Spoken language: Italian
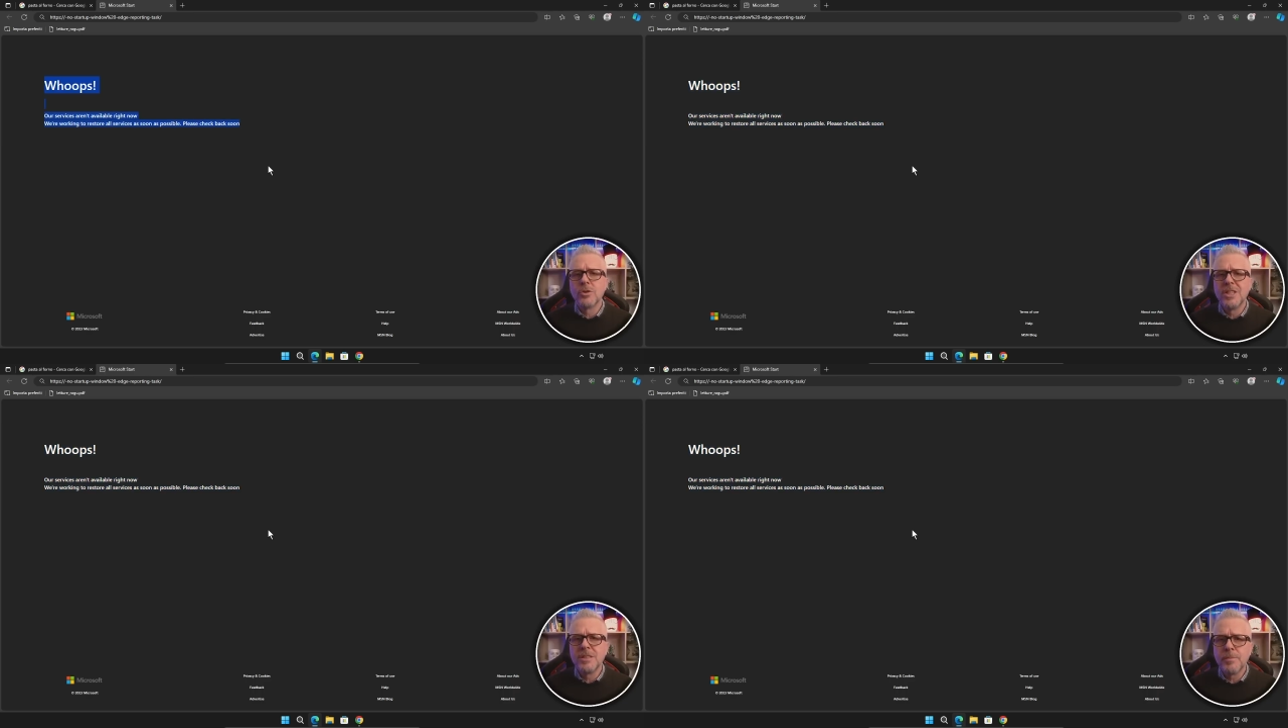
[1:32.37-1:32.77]

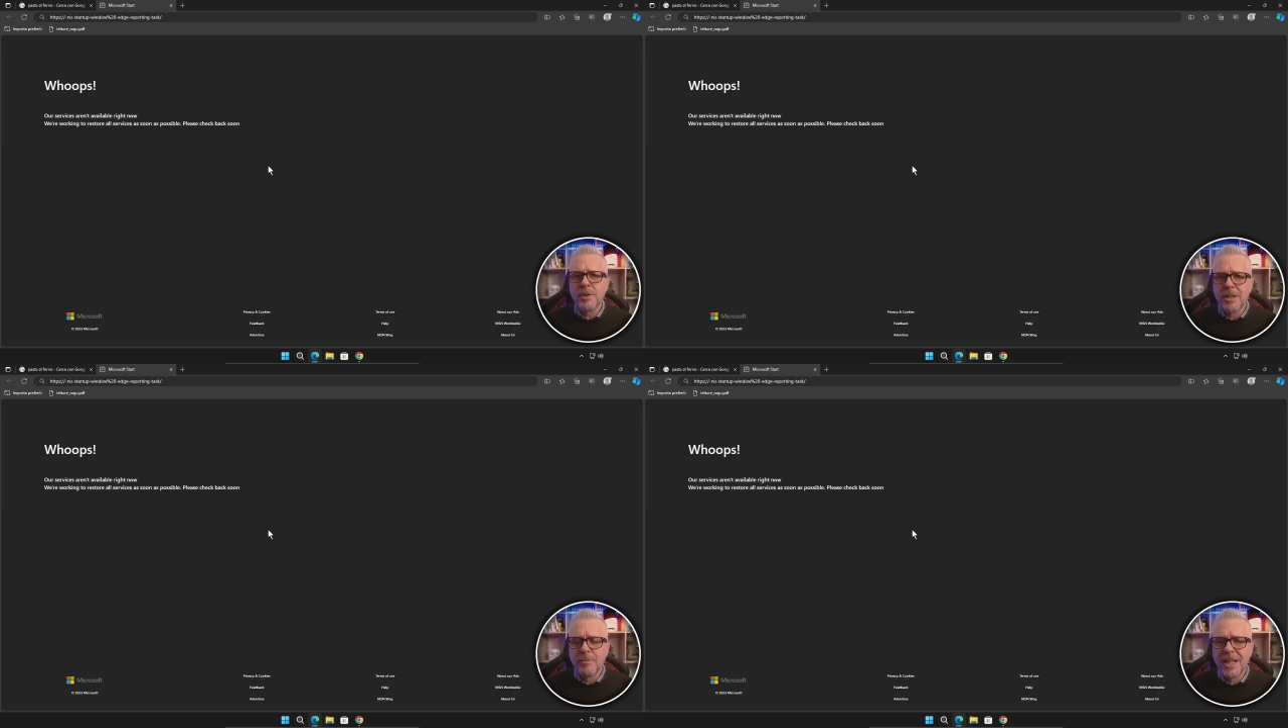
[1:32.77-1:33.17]

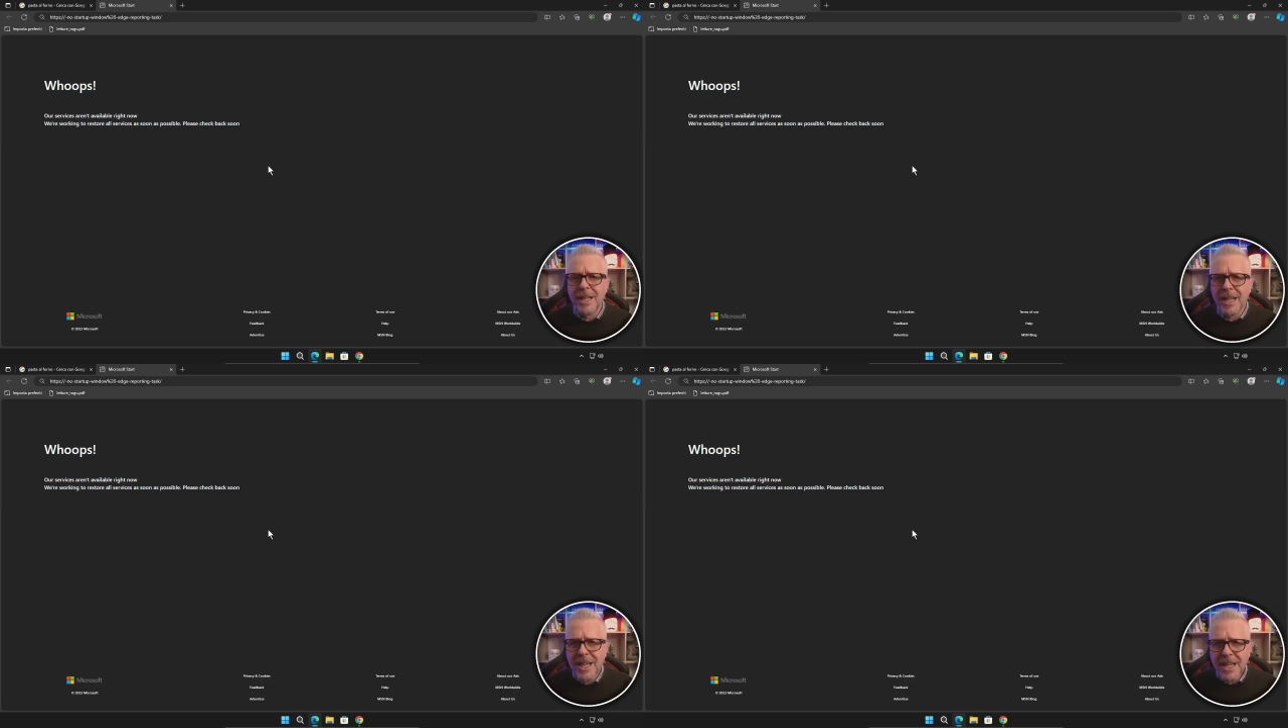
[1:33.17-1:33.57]

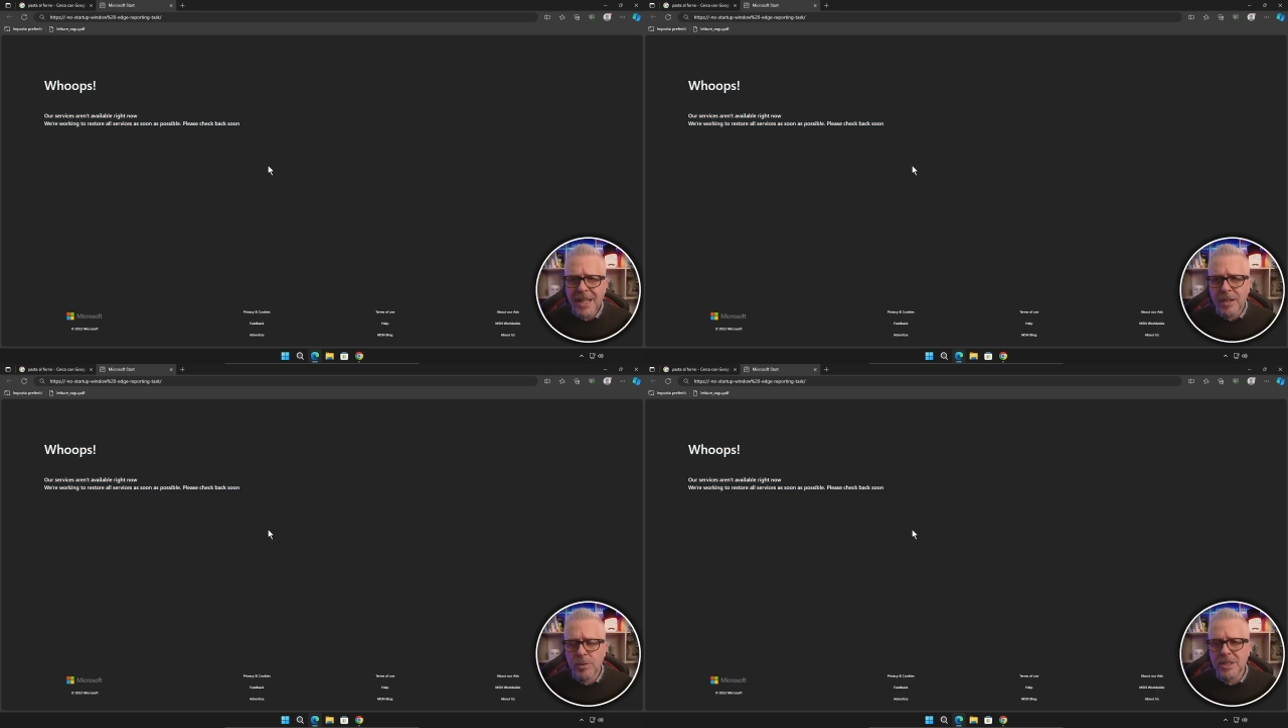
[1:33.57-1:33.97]
disponibili
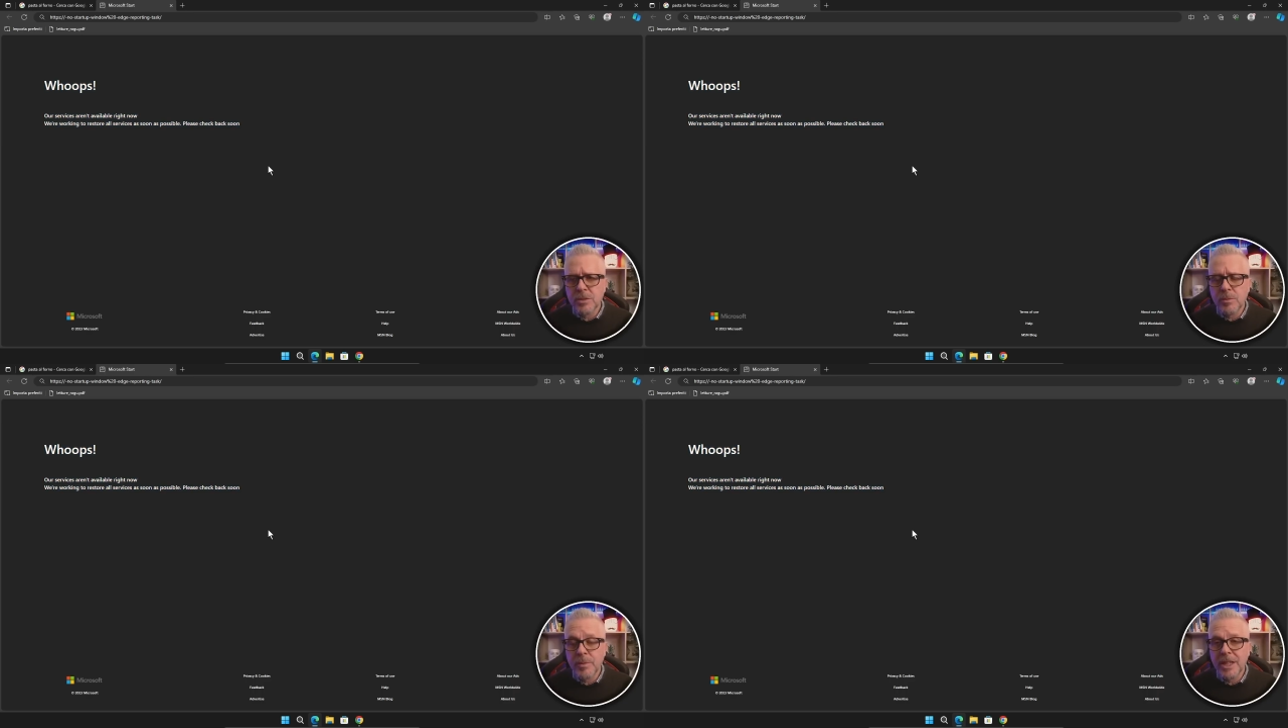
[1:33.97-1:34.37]
in questo
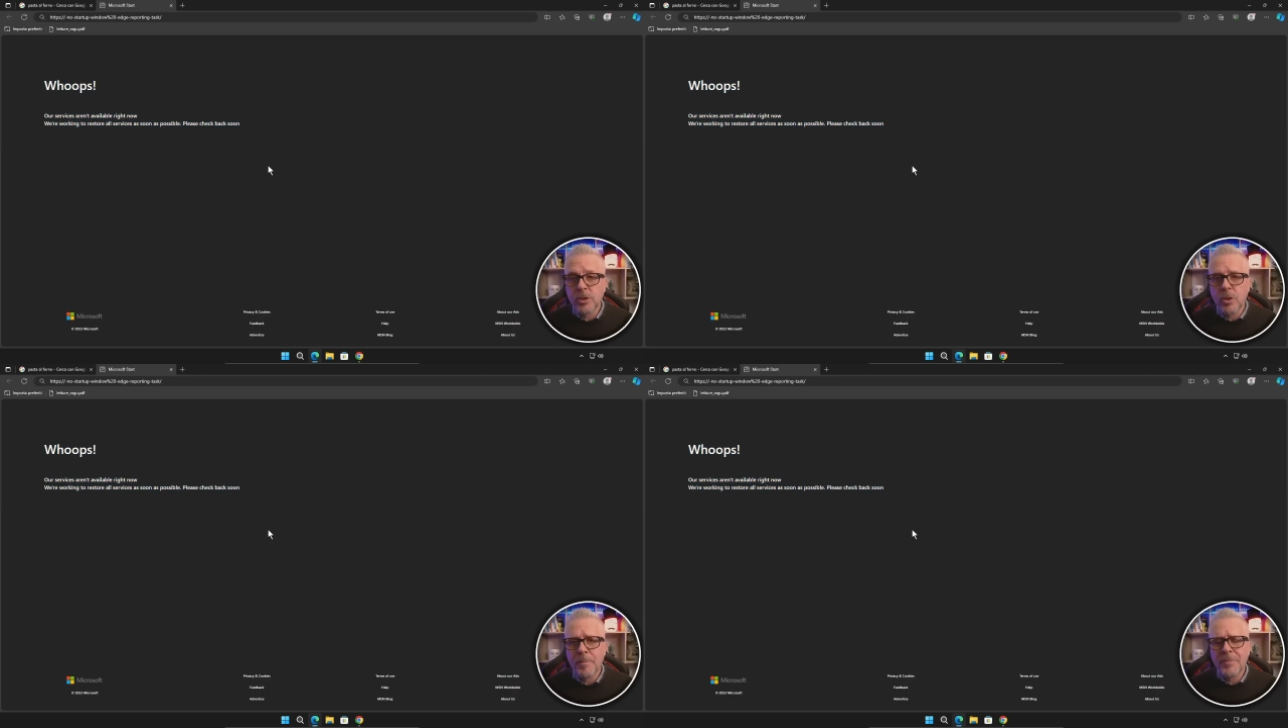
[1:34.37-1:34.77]

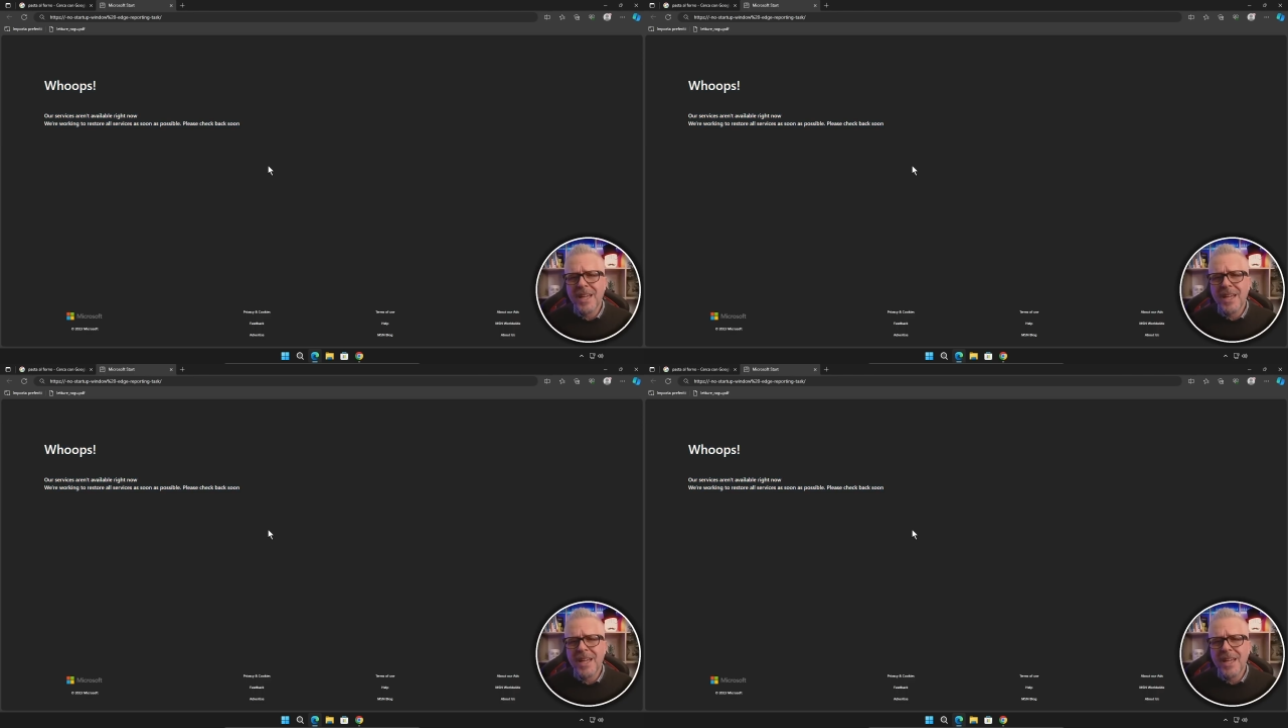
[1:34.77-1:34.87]
momento.